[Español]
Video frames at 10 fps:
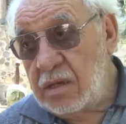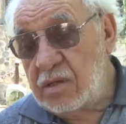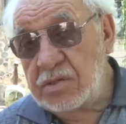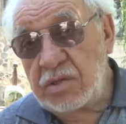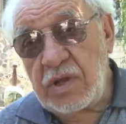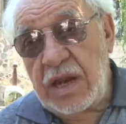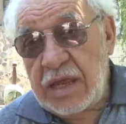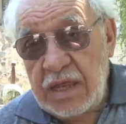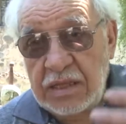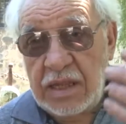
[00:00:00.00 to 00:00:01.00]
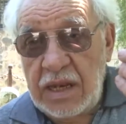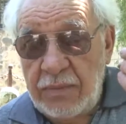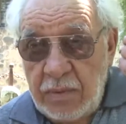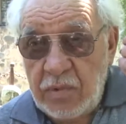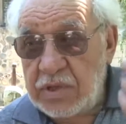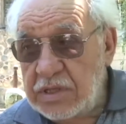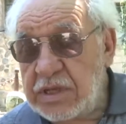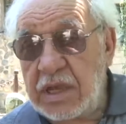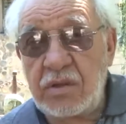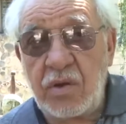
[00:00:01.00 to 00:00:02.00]
¿no es cierto? A la gente le vamos
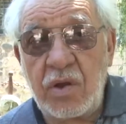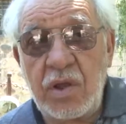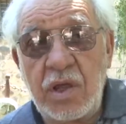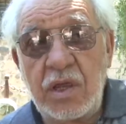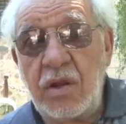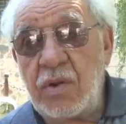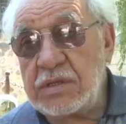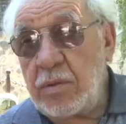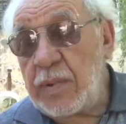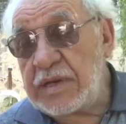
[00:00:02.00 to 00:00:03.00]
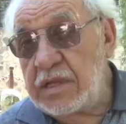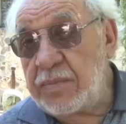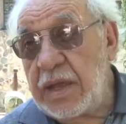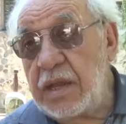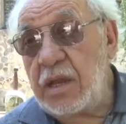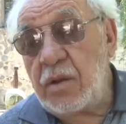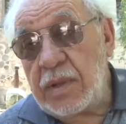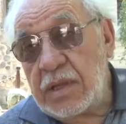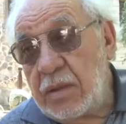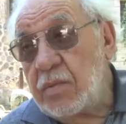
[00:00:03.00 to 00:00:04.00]
diciendo y lo hacemos participar. Y lo
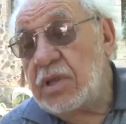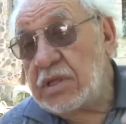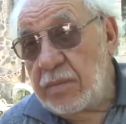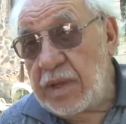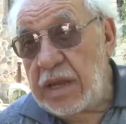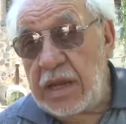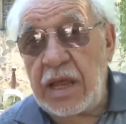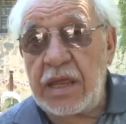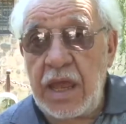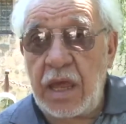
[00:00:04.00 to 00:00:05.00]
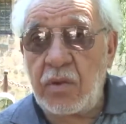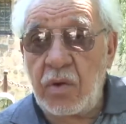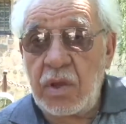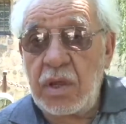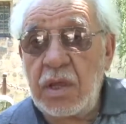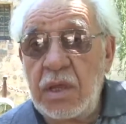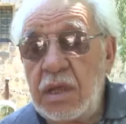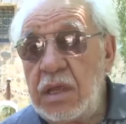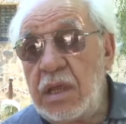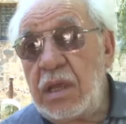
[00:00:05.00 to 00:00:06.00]
vendemos de esta manera, guiado
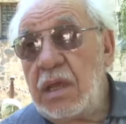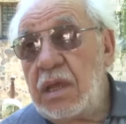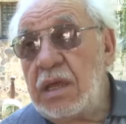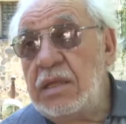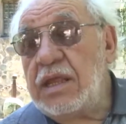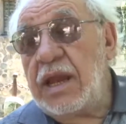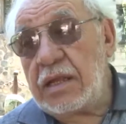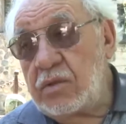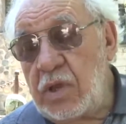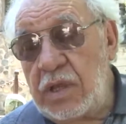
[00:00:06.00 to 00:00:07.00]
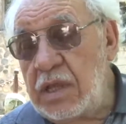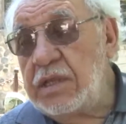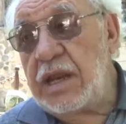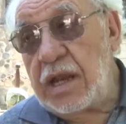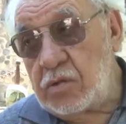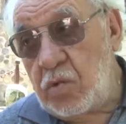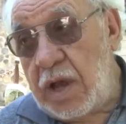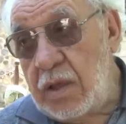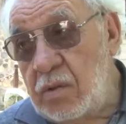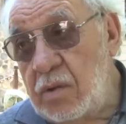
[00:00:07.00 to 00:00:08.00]
e
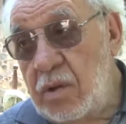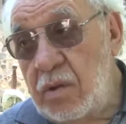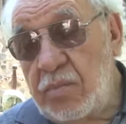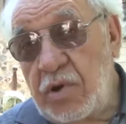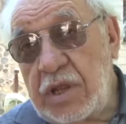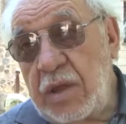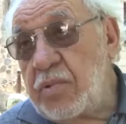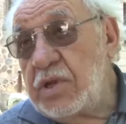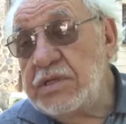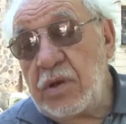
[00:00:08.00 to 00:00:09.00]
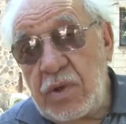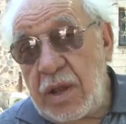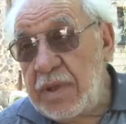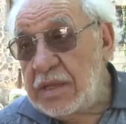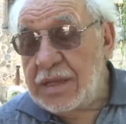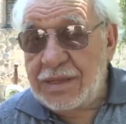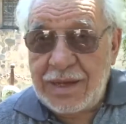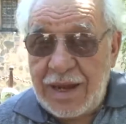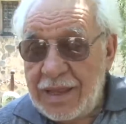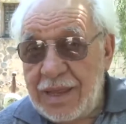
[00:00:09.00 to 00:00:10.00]
interactuado. ¿Por qué? Porque seguramente
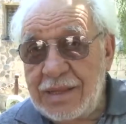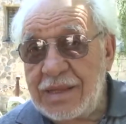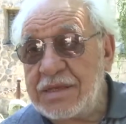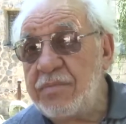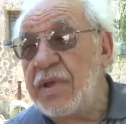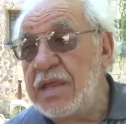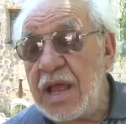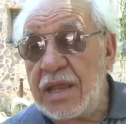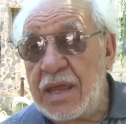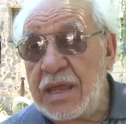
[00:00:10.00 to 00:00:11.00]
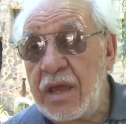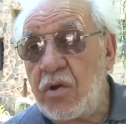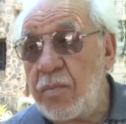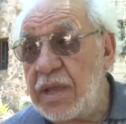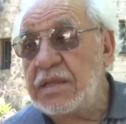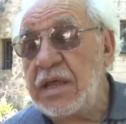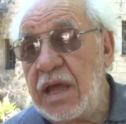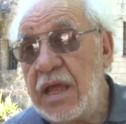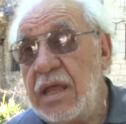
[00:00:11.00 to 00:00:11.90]
entre la gente siempre hay alguien que comenta